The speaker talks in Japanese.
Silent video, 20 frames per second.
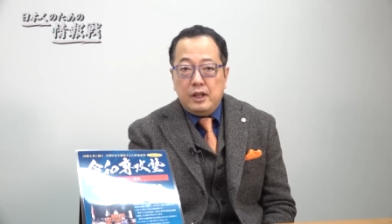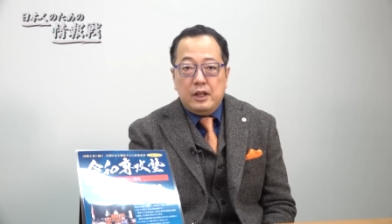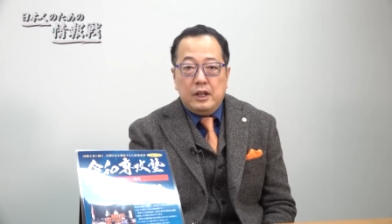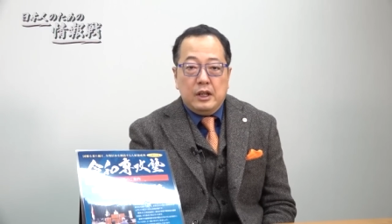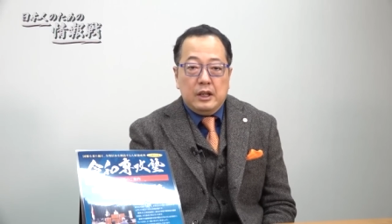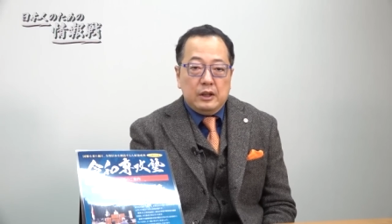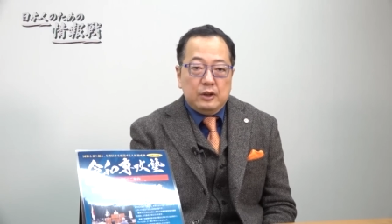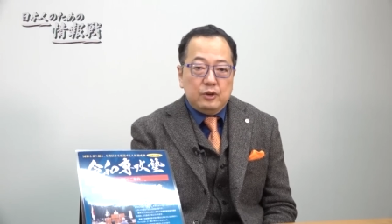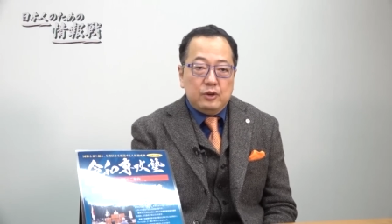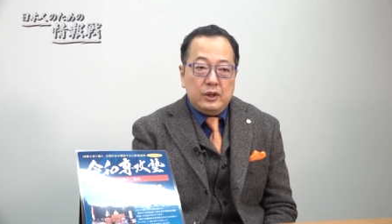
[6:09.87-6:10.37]

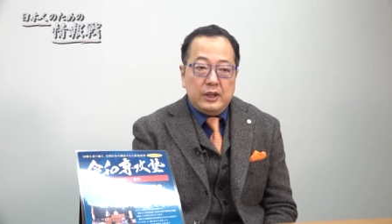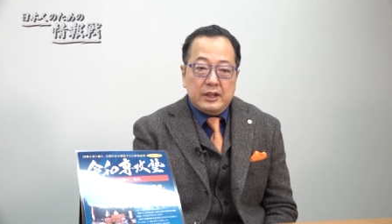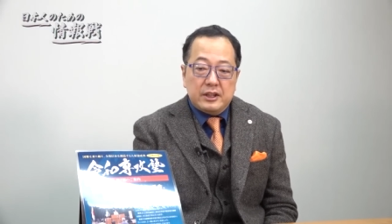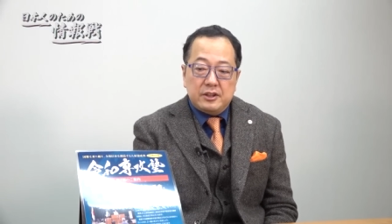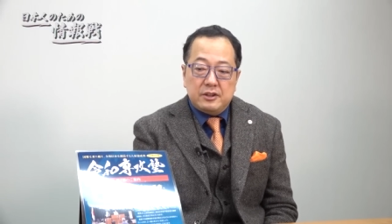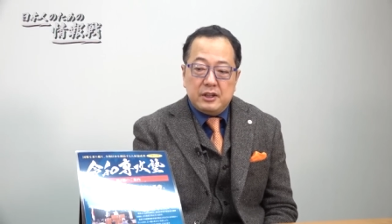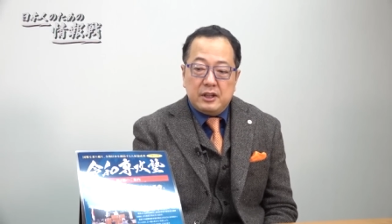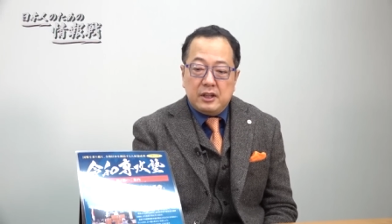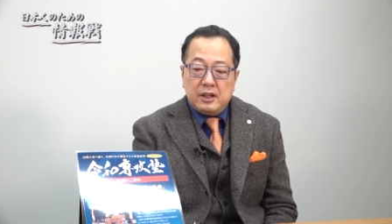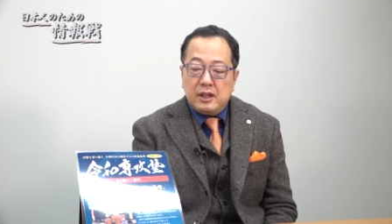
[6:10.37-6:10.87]
あの歴
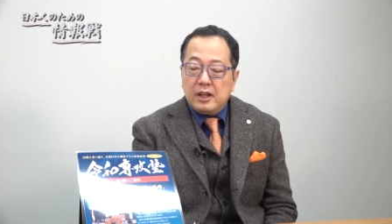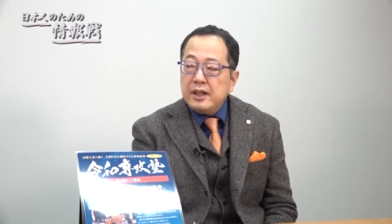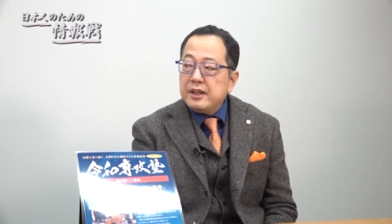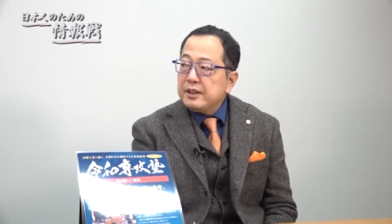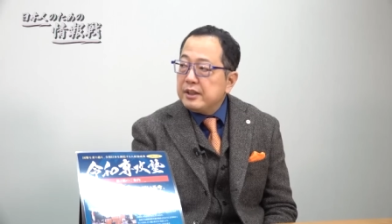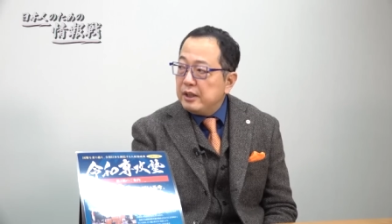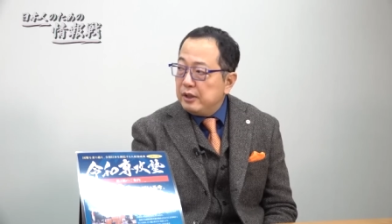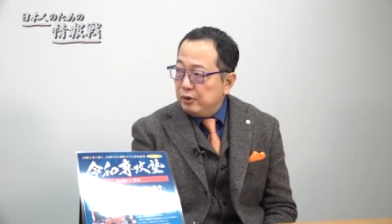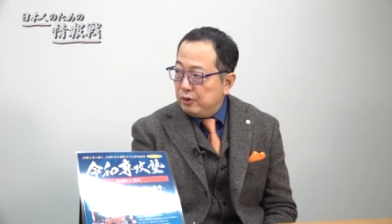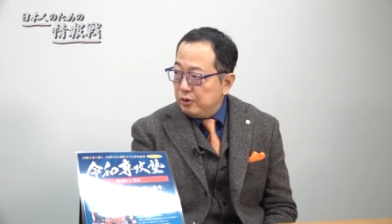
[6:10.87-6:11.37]
史は長
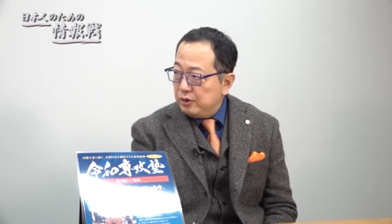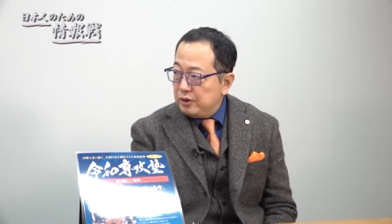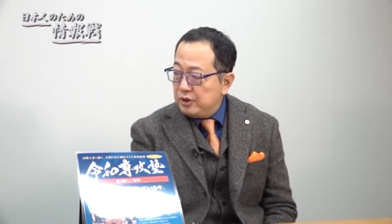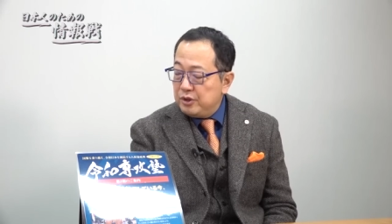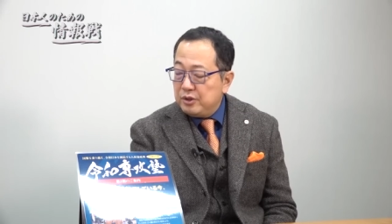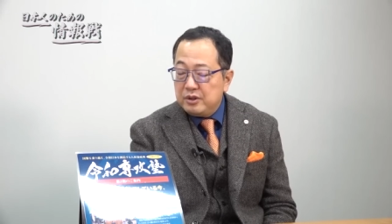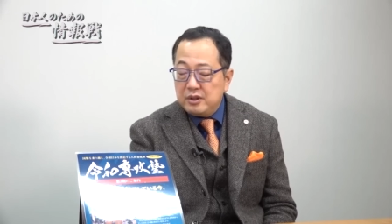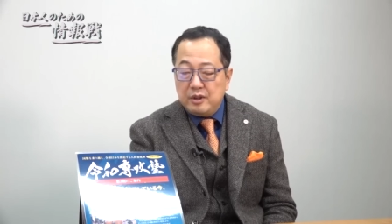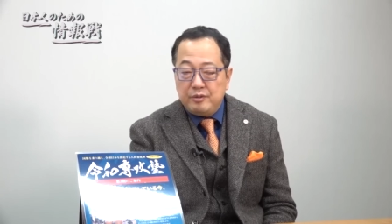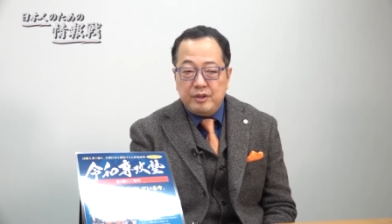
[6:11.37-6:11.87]
いけど、うん、
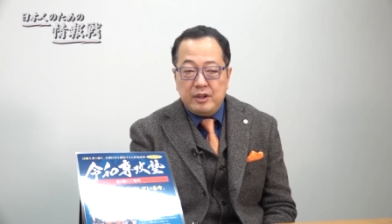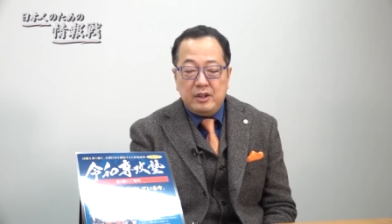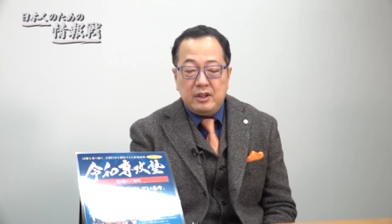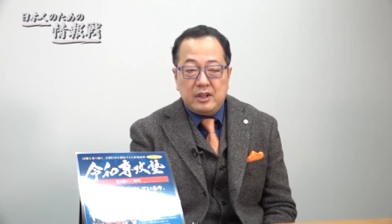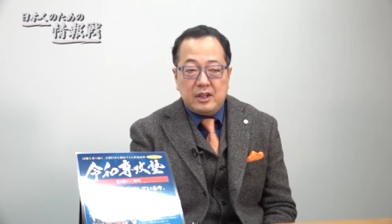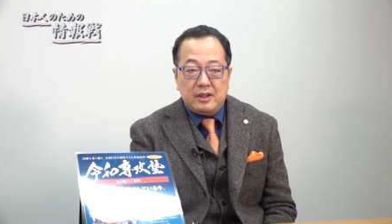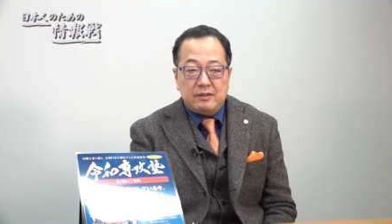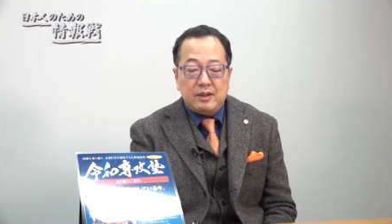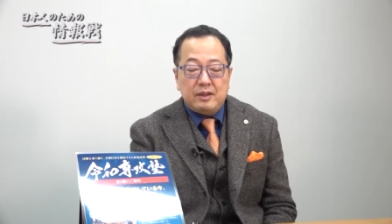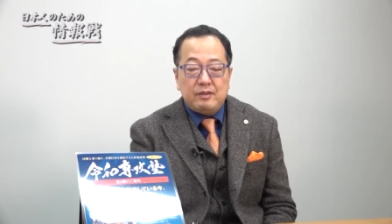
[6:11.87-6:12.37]
言ってみる
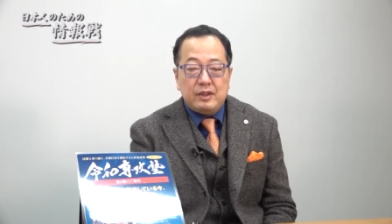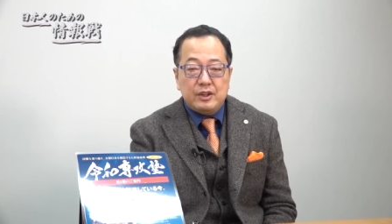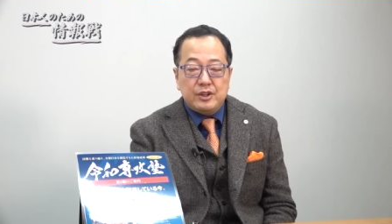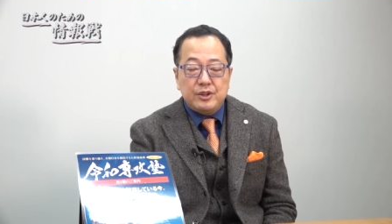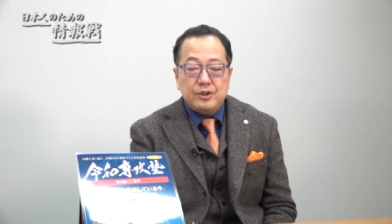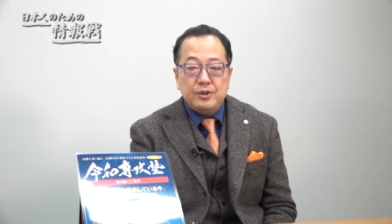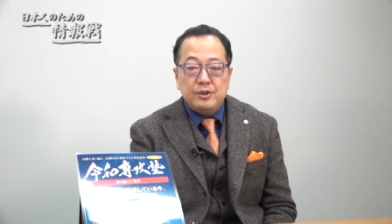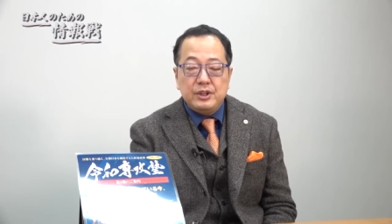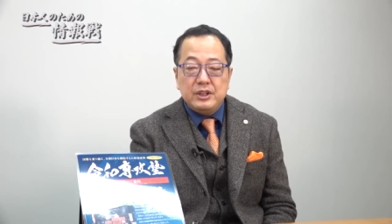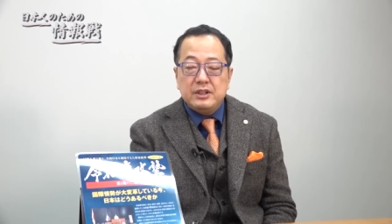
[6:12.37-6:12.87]
ならば、まあ、
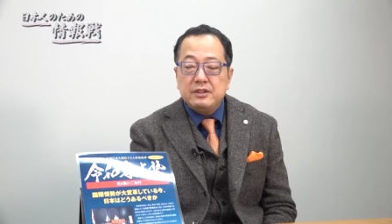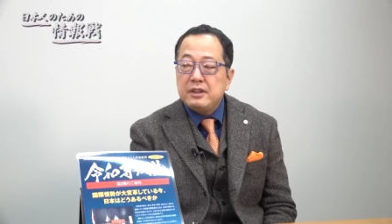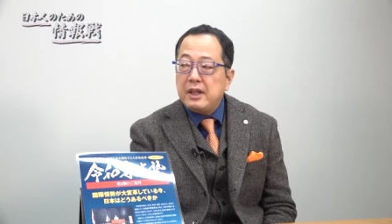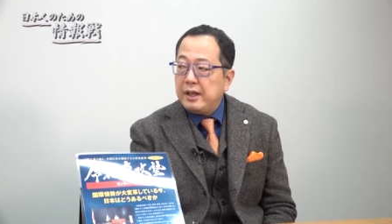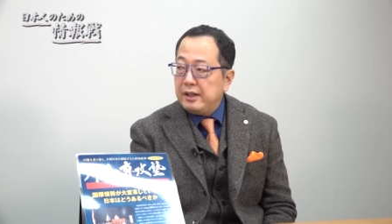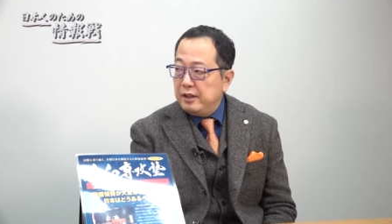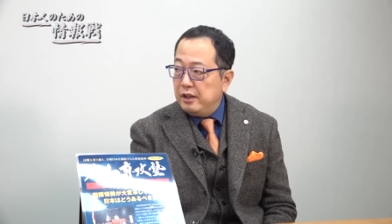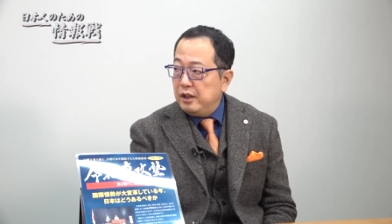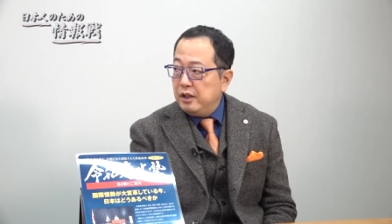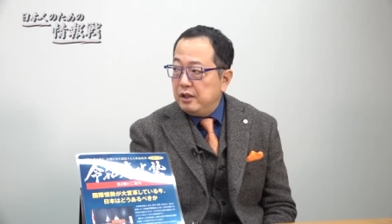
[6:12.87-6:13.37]
12歳、